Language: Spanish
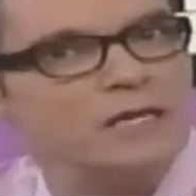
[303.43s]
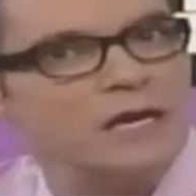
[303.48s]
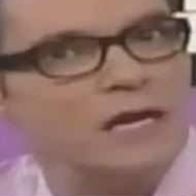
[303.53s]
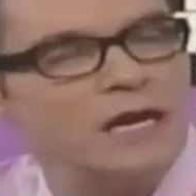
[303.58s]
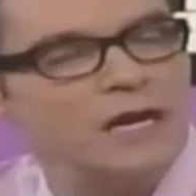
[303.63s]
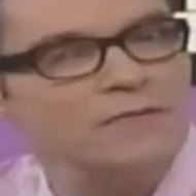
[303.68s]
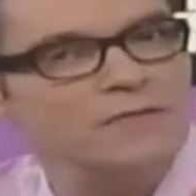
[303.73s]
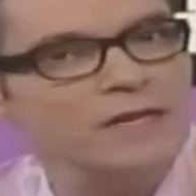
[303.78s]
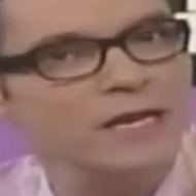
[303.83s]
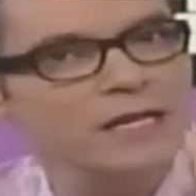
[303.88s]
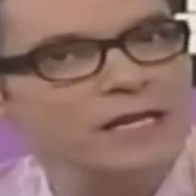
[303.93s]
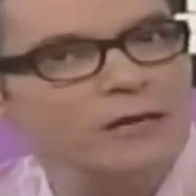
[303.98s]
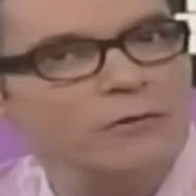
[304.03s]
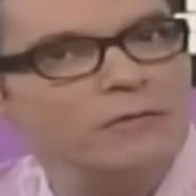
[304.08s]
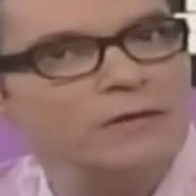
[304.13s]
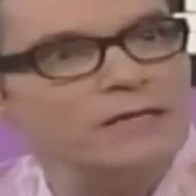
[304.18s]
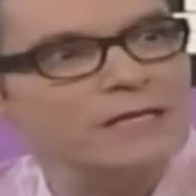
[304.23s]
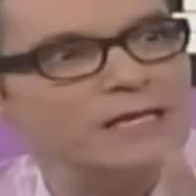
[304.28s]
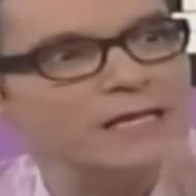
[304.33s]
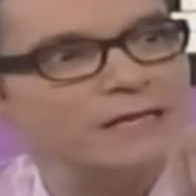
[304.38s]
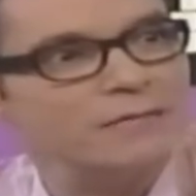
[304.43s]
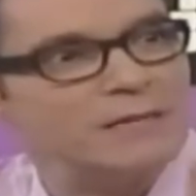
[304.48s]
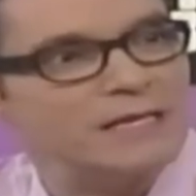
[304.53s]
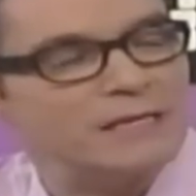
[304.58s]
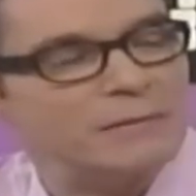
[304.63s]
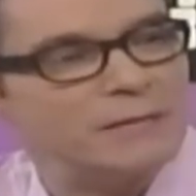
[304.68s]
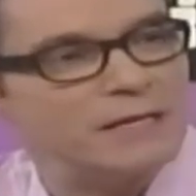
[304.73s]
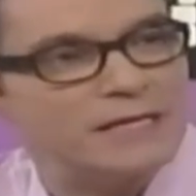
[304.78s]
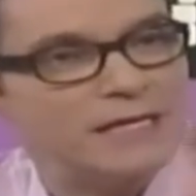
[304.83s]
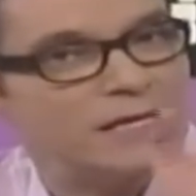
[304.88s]
a final de cuentas las
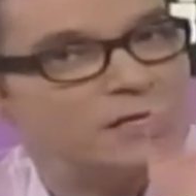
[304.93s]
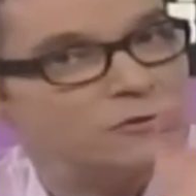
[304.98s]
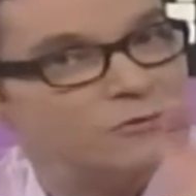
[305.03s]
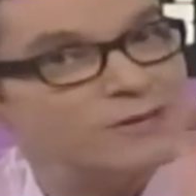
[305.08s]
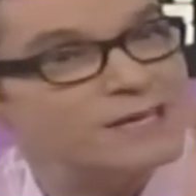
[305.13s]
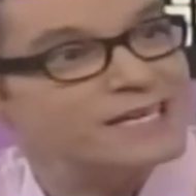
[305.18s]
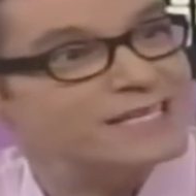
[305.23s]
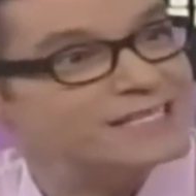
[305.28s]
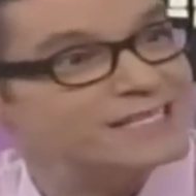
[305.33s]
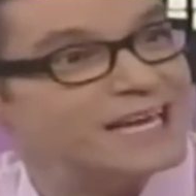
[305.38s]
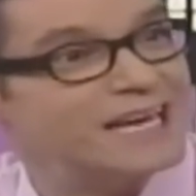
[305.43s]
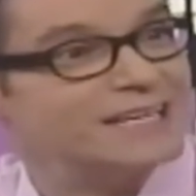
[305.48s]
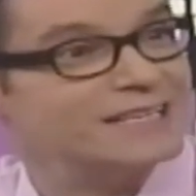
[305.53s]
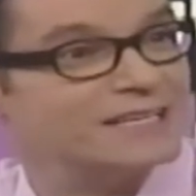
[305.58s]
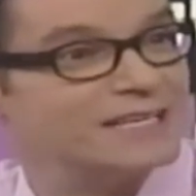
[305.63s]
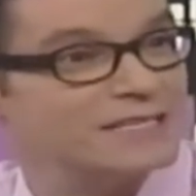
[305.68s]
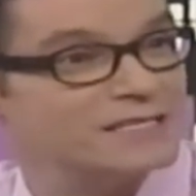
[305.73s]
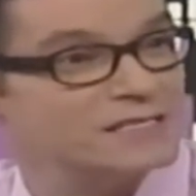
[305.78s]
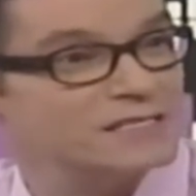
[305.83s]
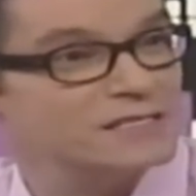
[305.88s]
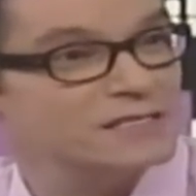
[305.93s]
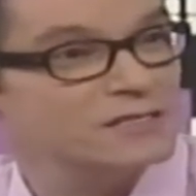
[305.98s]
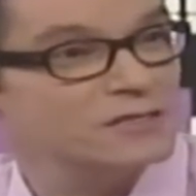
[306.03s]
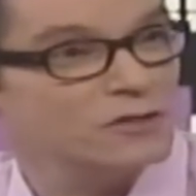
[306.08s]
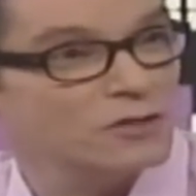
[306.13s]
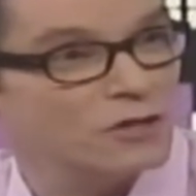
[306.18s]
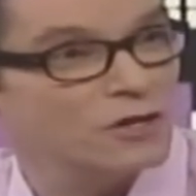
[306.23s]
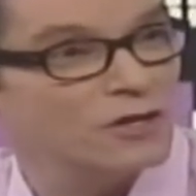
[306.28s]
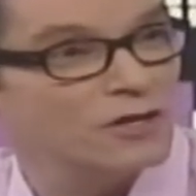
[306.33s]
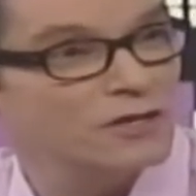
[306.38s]
matemáticas son exactas,
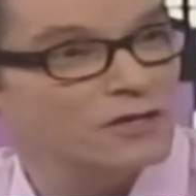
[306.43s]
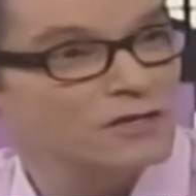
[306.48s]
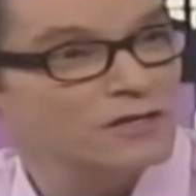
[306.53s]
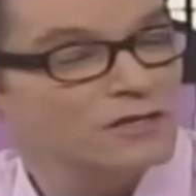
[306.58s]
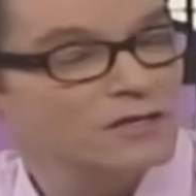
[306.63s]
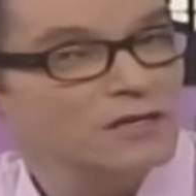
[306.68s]
¿no?